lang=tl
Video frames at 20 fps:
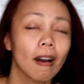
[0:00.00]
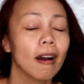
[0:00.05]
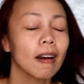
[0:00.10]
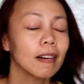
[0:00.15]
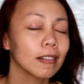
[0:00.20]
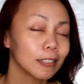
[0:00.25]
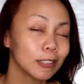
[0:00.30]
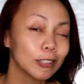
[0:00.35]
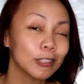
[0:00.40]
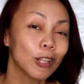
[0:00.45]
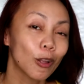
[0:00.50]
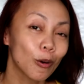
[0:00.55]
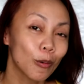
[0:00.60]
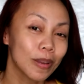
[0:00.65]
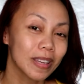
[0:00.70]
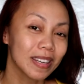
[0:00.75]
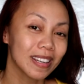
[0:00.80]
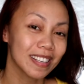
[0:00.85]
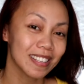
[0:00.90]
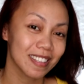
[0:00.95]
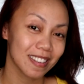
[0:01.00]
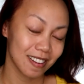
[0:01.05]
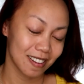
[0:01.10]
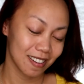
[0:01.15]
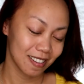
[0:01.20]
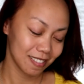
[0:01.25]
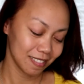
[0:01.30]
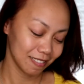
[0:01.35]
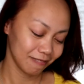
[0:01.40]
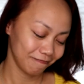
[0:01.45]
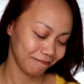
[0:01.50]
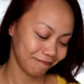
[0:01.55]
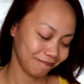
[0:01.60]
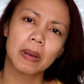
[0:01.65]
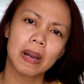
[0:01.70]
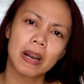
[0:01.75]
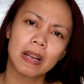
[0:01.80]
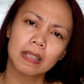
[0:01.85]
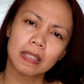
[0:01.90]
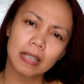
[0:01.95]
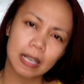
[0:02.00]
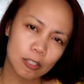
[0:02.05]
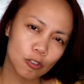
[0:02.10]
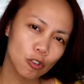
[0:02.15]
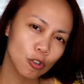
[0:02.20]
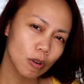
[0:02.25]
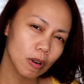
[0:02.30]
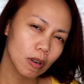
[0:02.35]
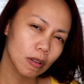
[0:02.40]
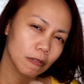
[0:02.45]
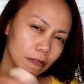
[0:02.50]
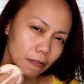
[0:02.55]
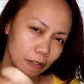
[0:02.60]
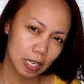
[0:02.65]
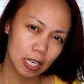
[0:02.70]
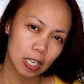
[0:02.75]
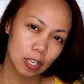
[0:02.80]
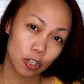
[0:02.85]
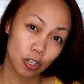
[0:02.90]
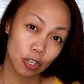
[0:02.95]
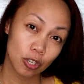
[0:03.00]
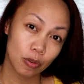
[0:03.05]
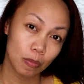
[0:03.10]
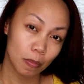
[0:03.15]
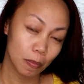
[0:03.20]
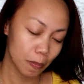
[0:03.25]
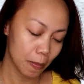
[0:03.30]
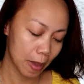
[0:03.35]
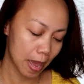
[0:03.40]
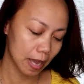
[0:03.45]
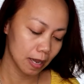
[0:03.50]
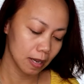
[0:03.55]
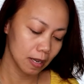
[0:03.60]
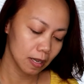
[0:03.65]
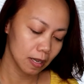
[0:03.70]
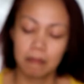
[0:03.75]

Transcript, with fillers: Ang glowy na niya parang natural finish yung peg.